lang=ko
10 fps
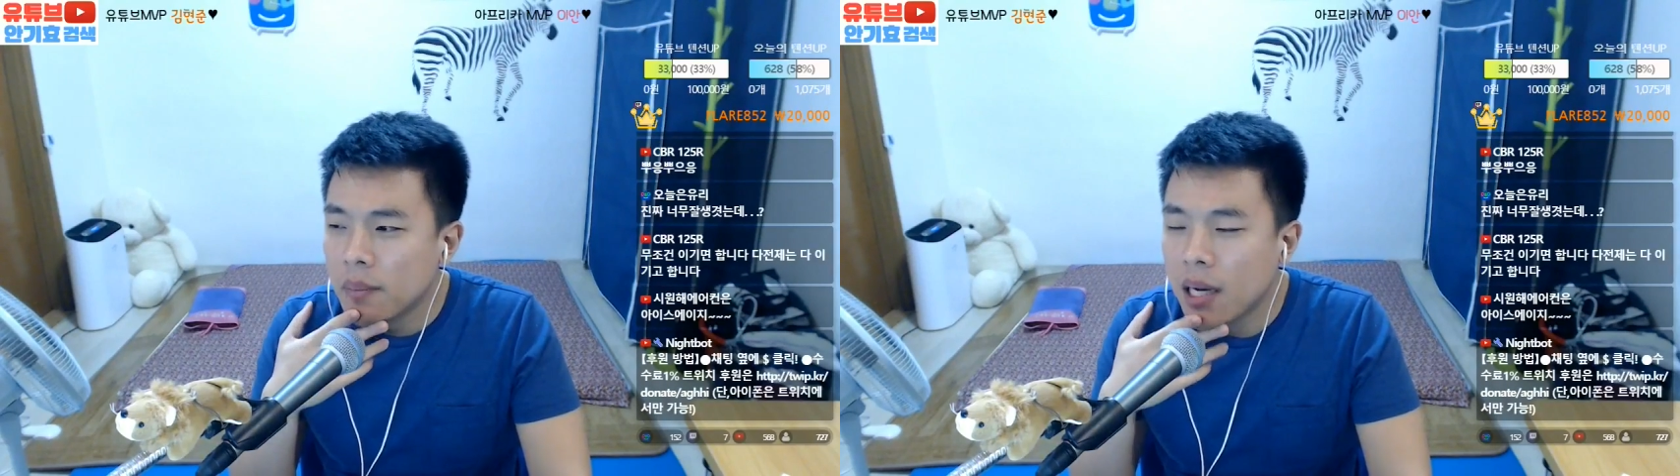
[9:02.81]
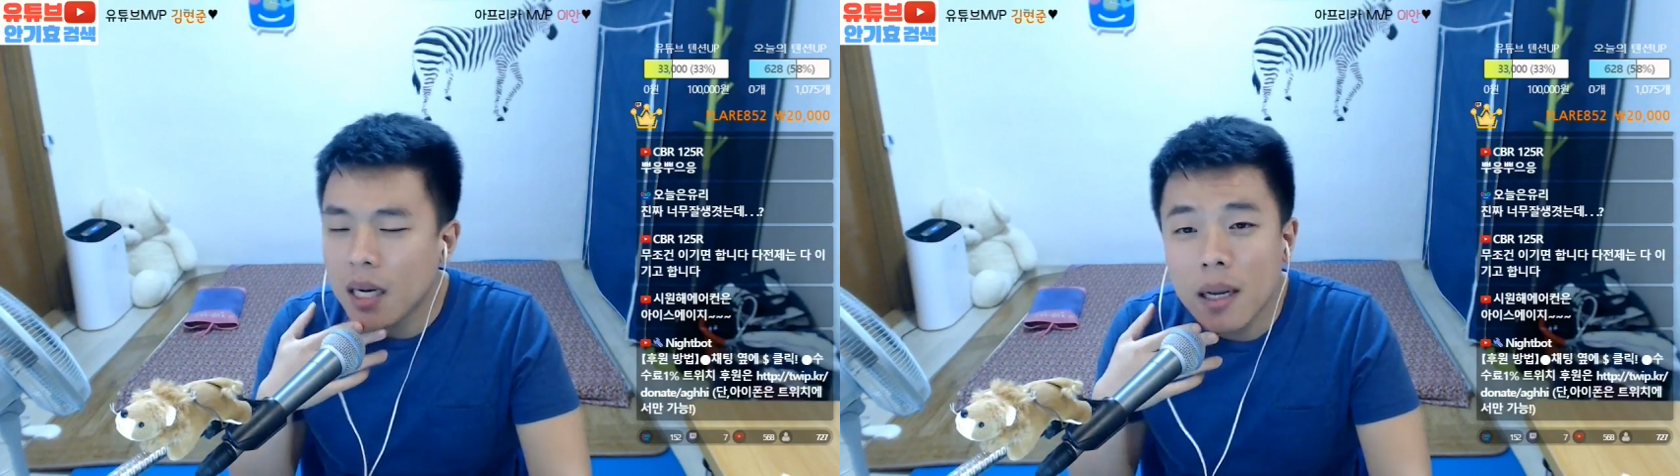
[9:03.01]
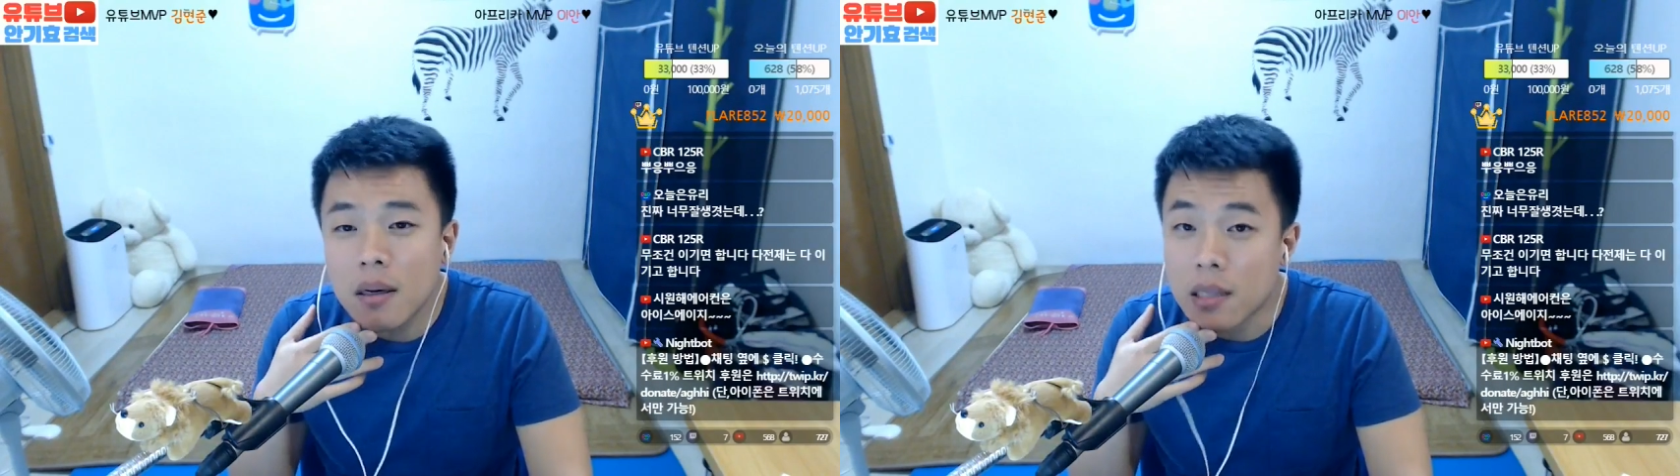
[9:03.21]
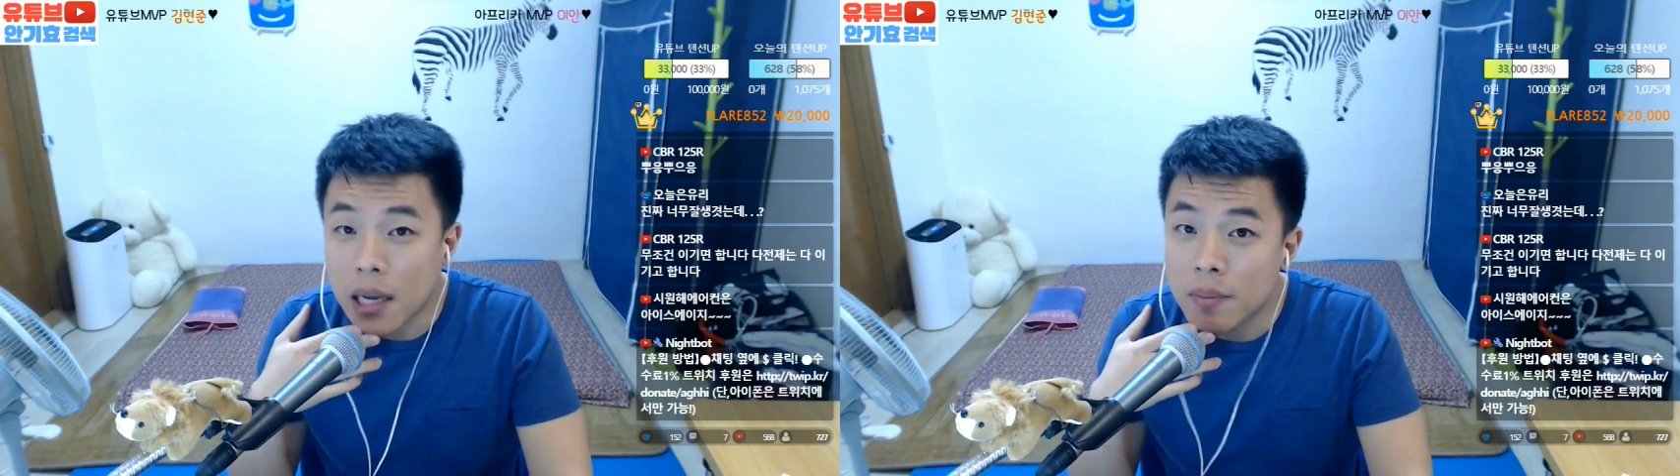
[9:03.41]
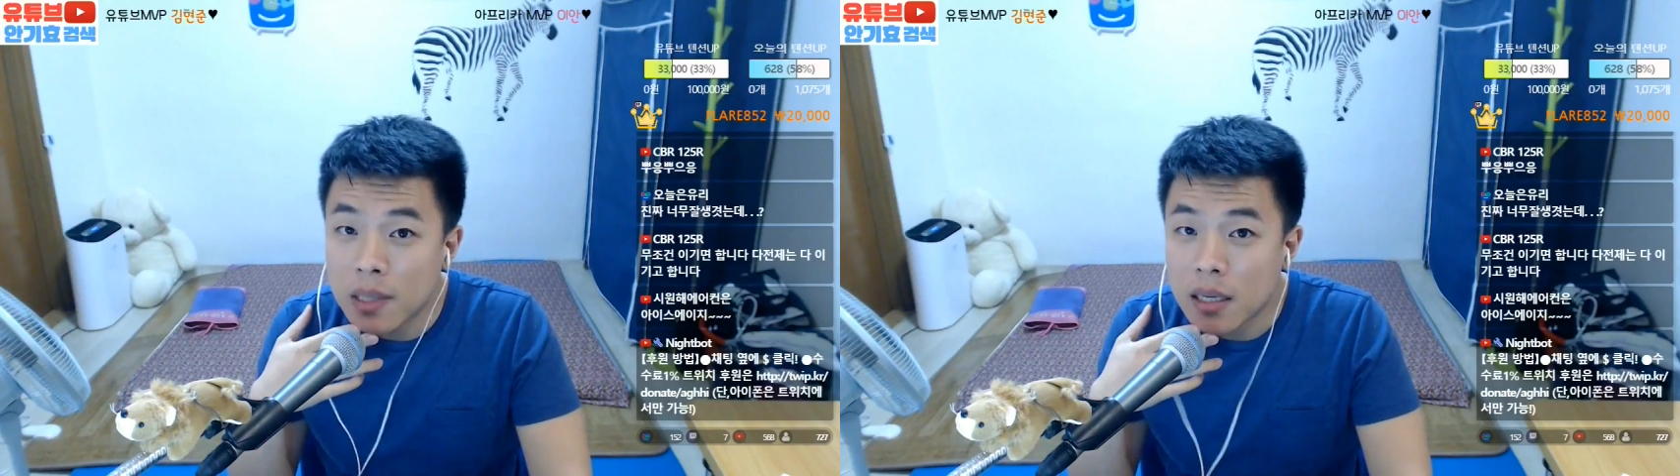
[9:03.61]
팔바락은
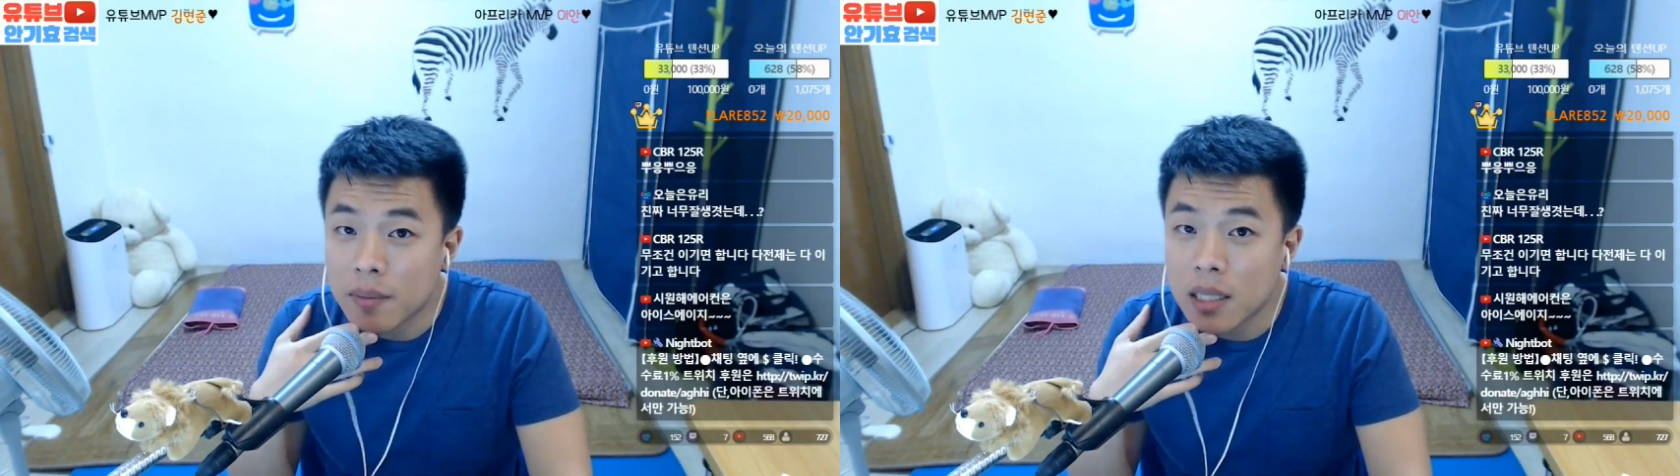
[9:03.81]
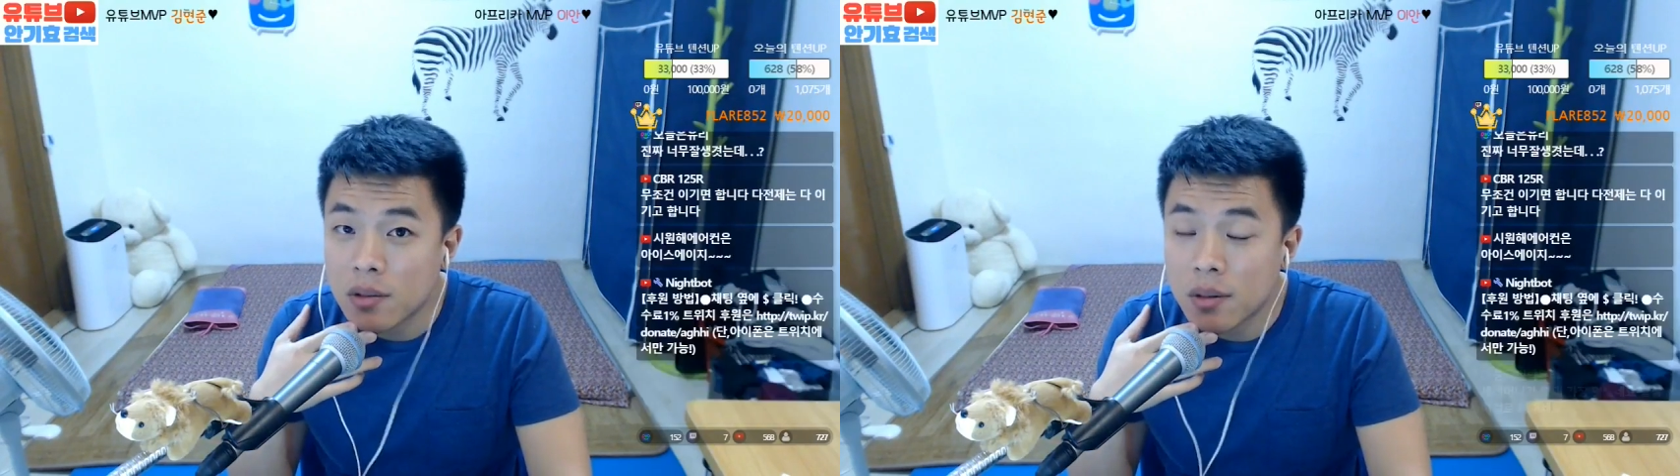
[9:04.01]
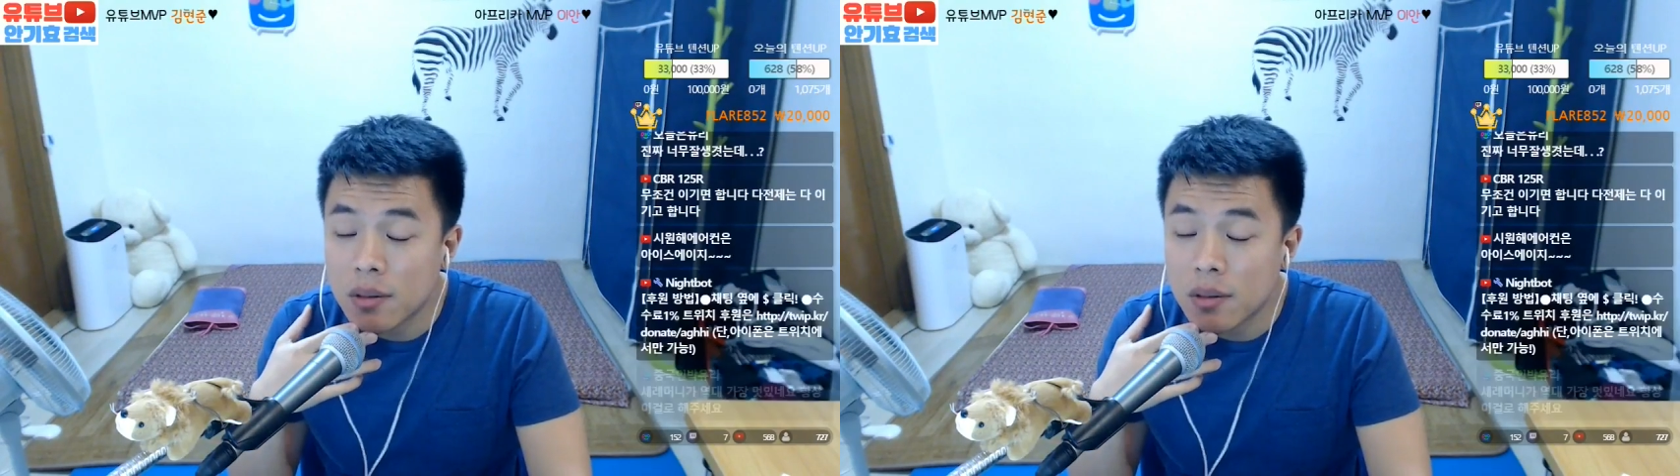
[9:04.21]
아닙니다. 맞죠?